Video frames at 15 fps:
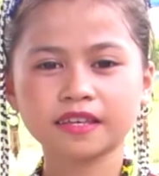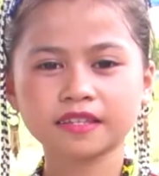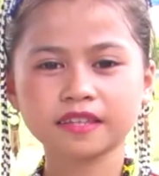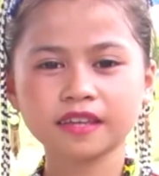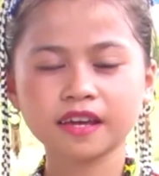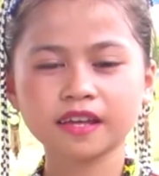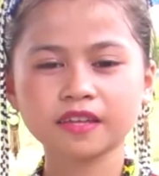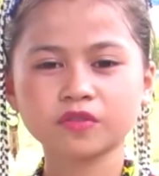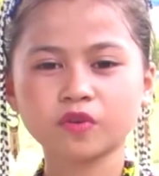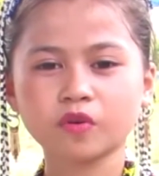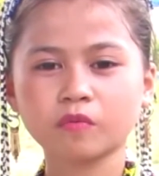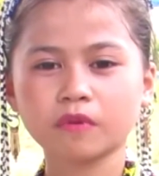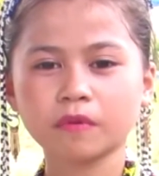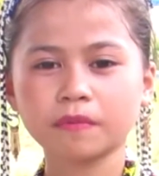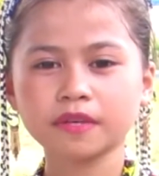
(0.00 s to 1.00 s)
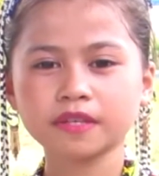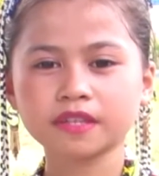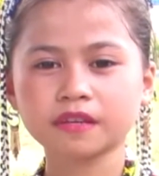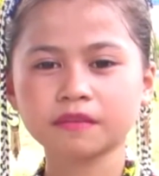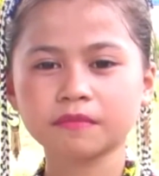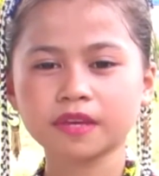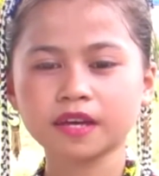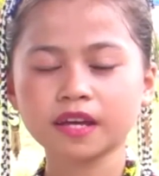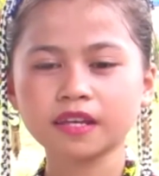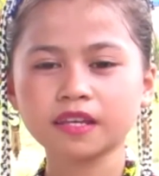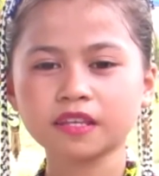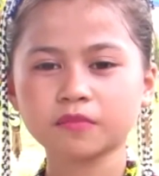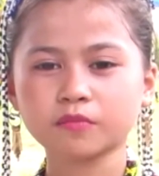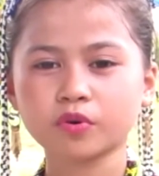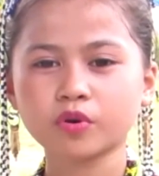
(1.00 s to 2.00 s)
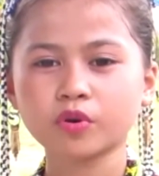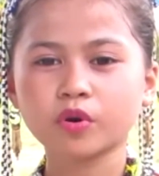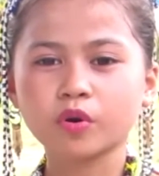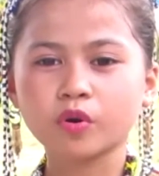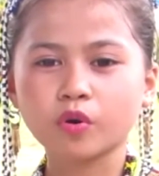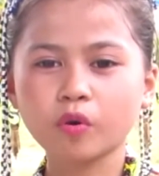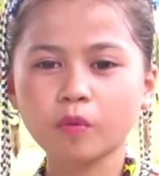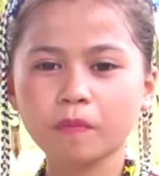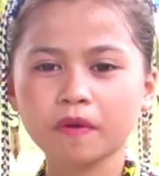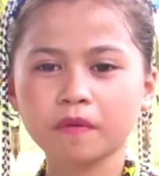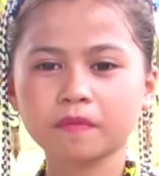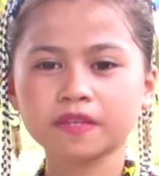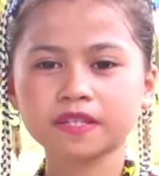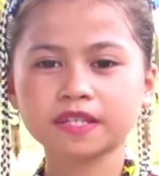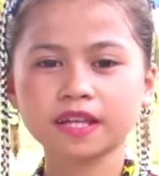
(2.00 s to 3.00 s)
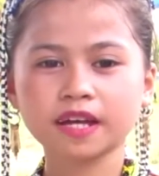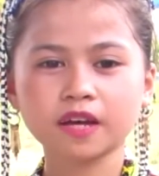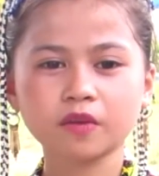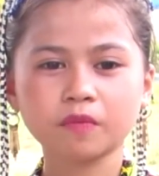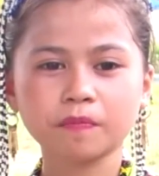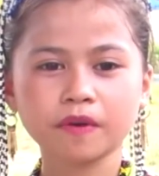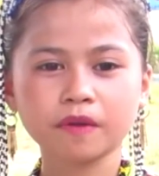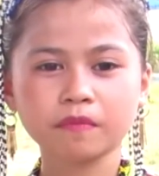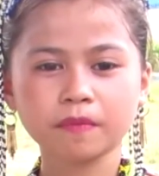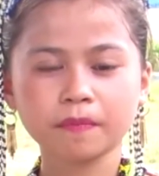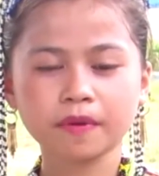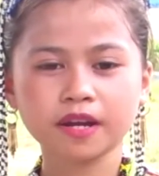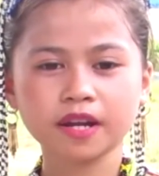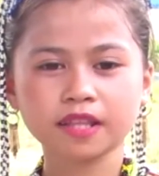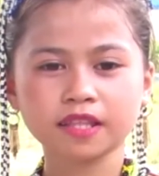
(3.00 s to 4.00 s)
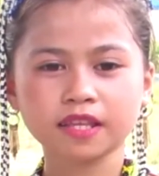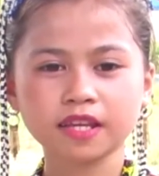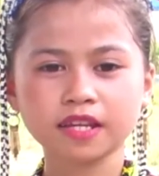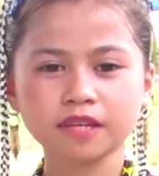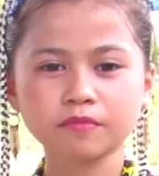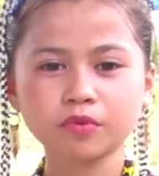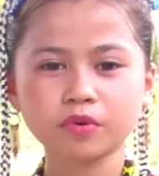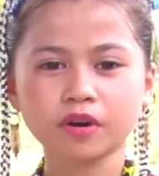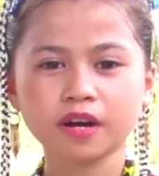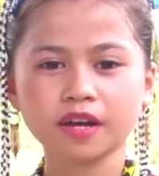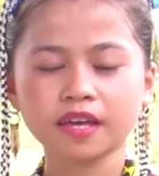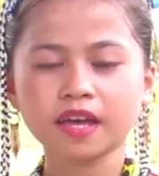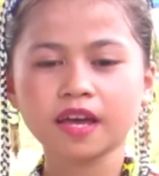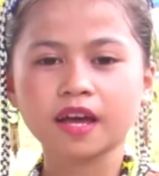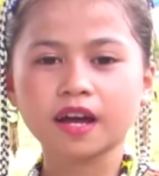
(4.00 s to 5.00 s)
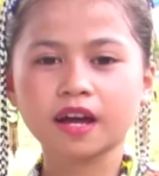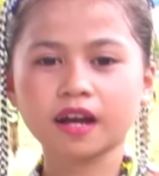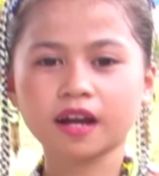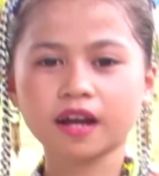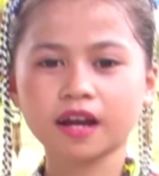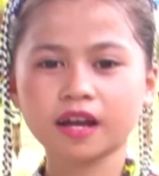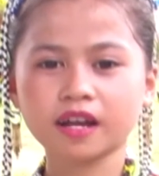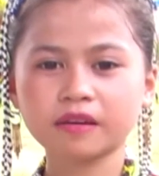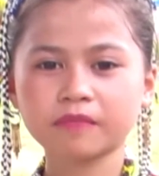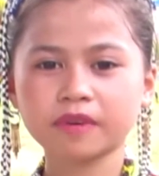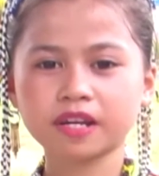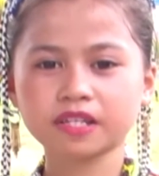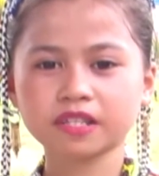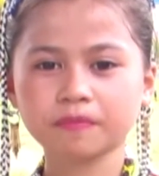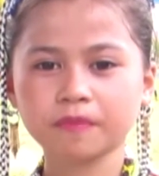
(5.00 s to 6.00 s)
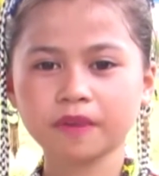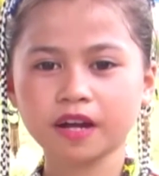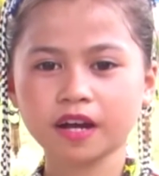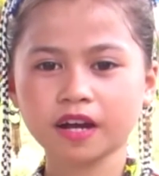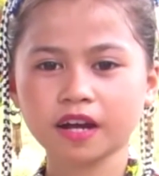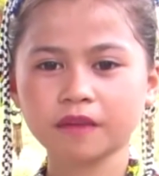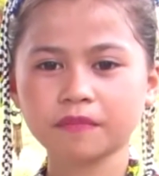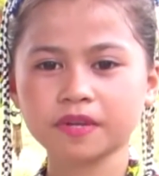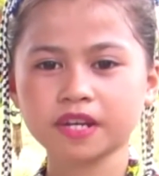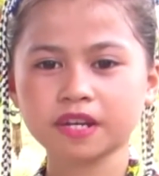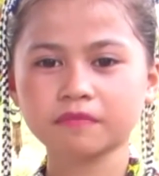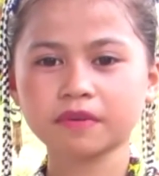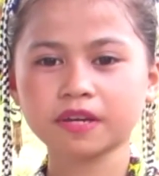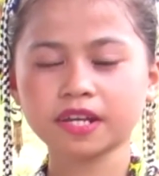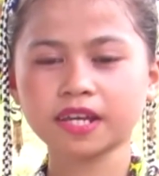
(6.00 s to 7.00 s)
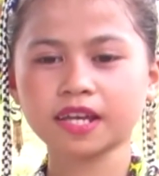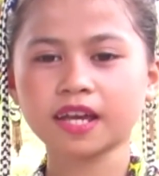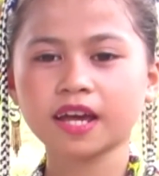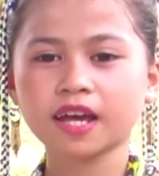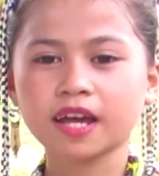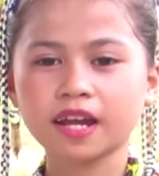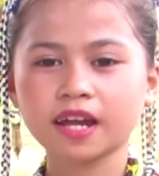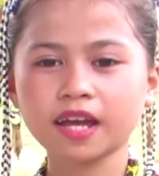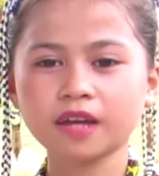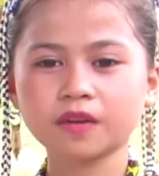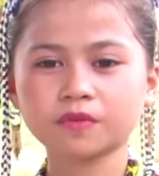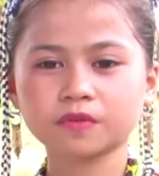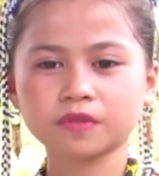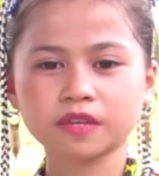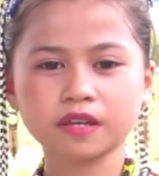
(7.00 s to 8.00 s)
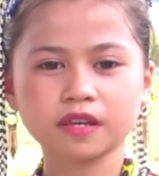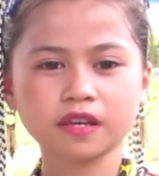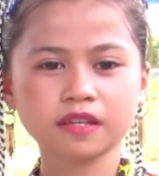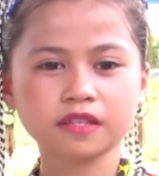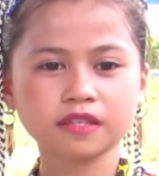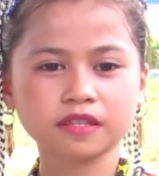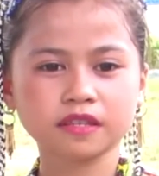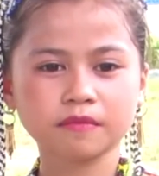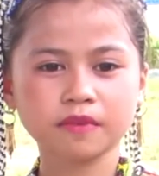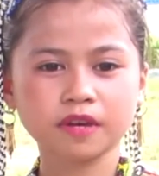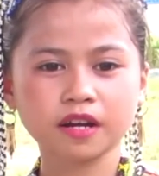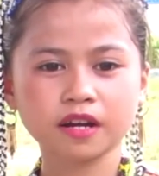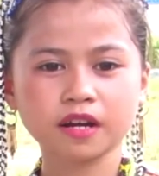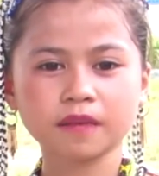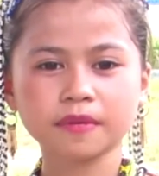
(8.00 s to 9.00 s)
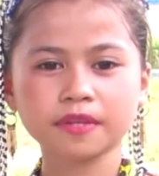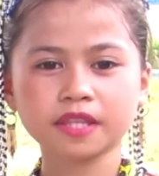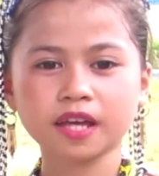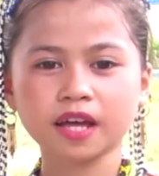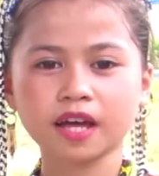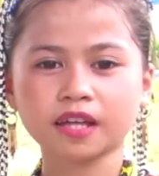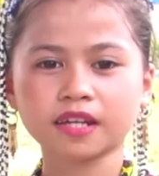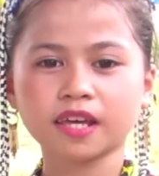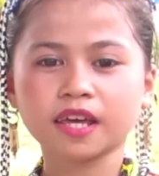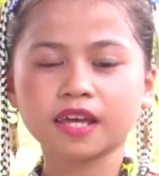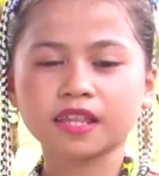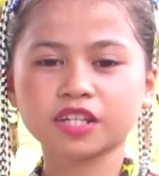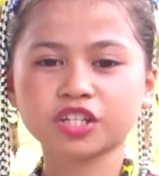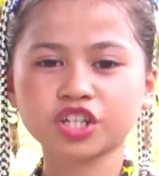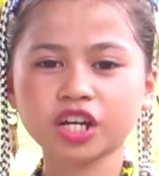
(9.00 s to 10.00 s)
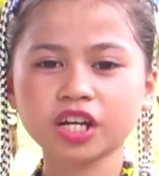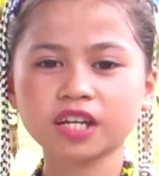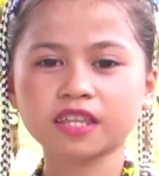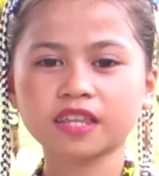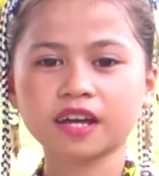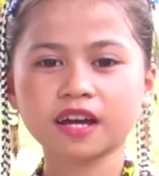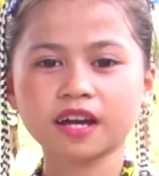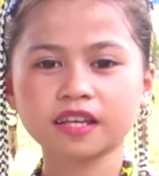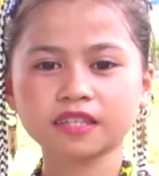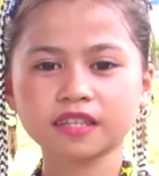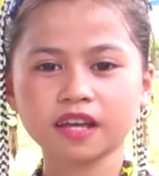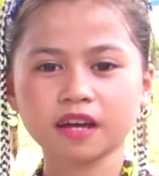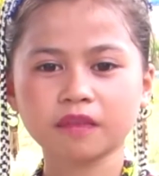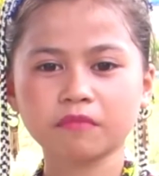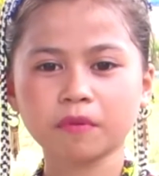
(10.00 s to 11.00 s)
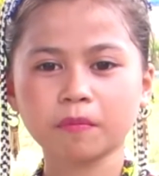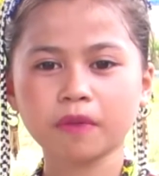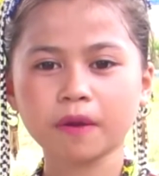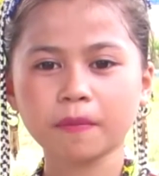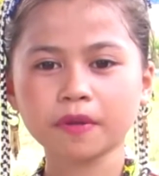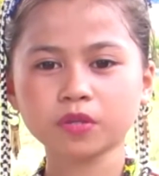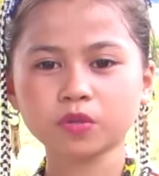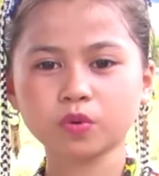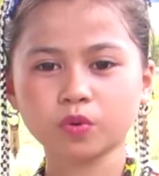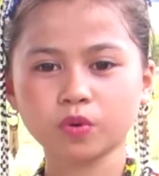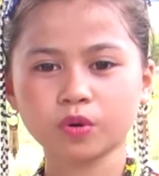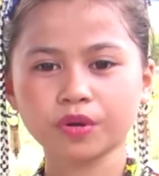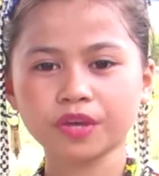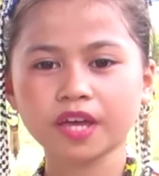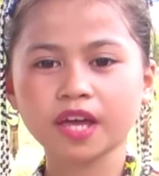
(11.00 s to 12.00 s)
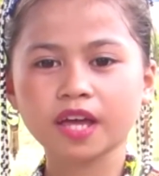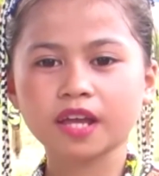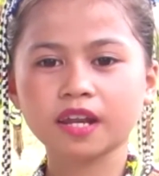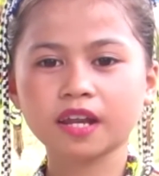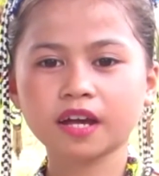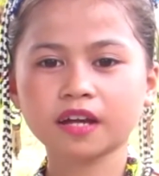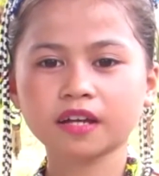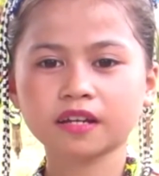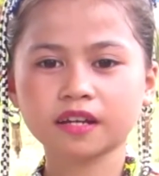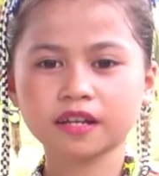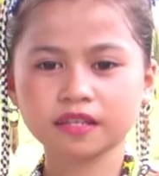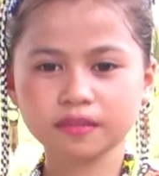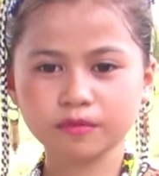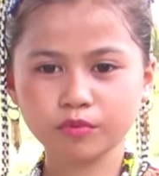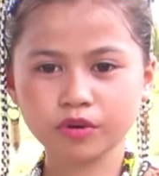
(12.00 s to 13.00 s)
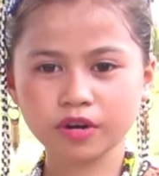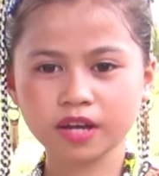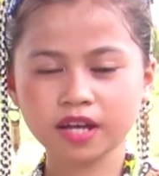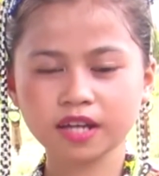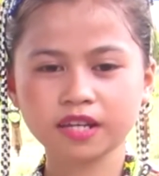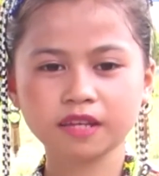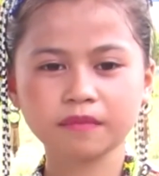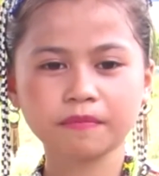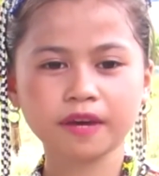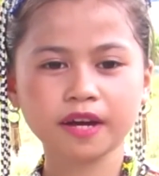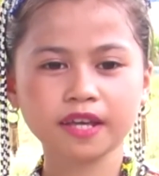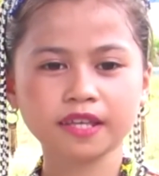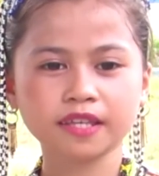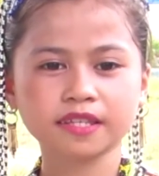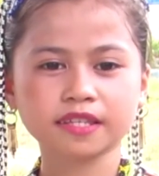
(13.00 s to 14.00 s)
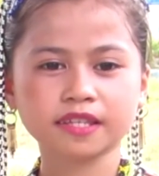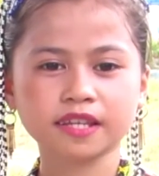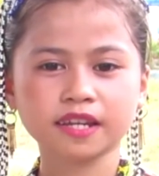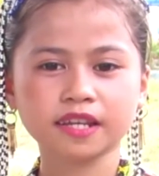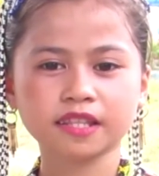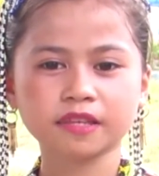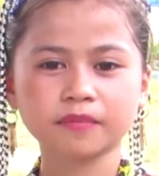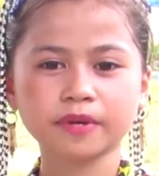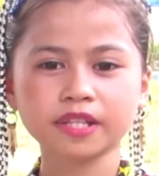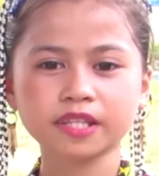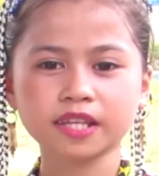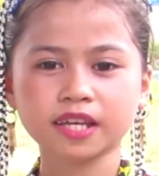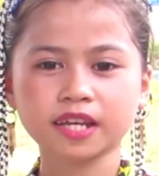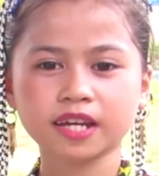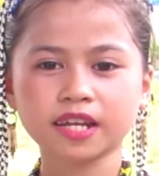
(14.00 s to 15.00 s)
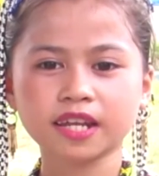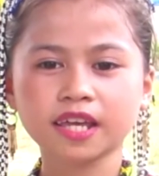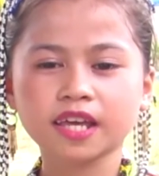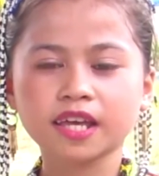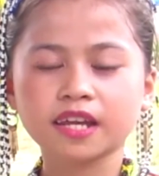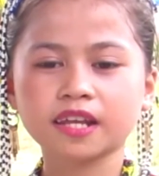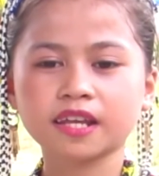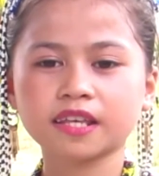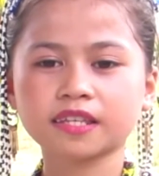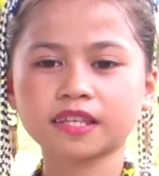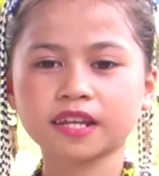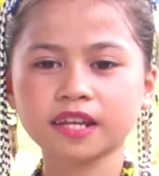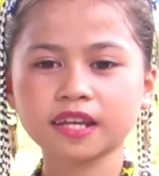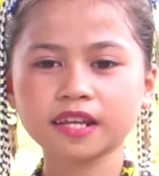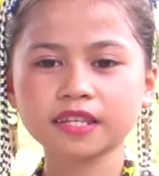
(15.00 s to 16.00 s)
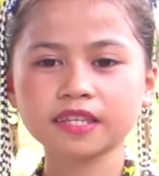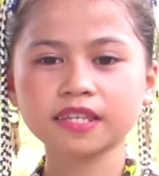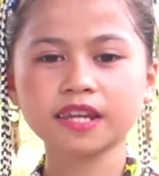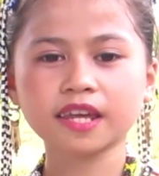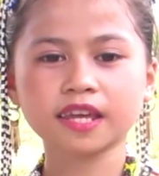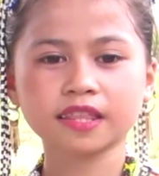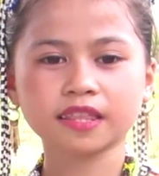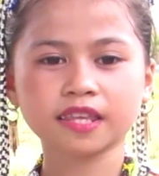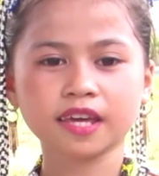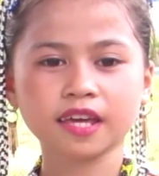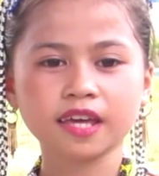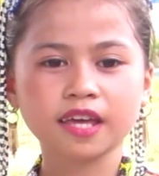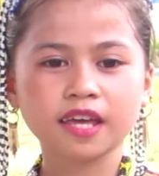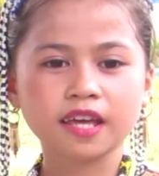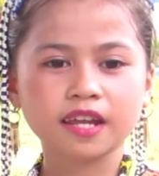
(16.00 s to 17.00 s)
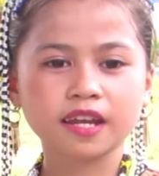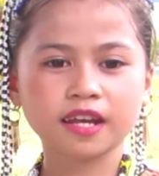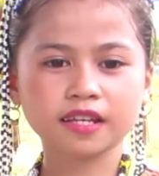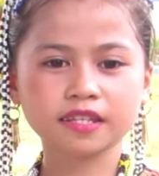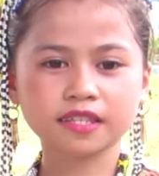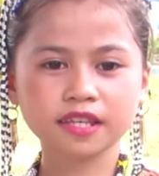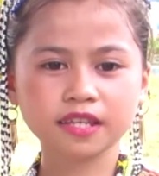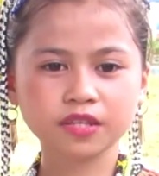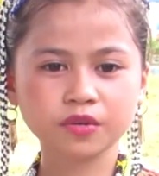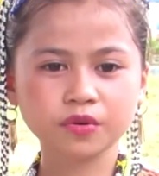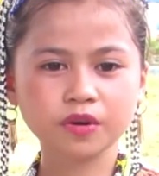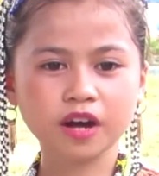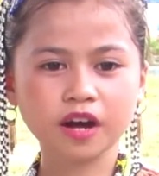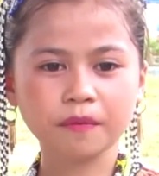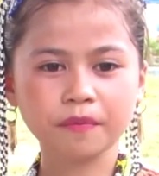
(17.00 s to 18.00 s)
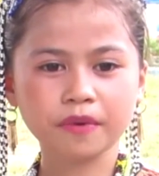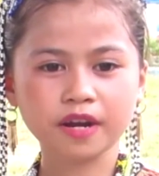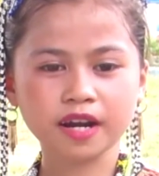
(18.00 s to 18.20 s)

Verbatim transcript: isa itong mabisang mekanismo upang mas lalo pang mapanatiling buhay ang kaalaman sa paghahabi ng banig lalo't higit sa mga kabataan na siyang inaasahang magpapatuloy ng nasimulan ni Bay Estelita Bantilan na isa ring residente ng sitio Upper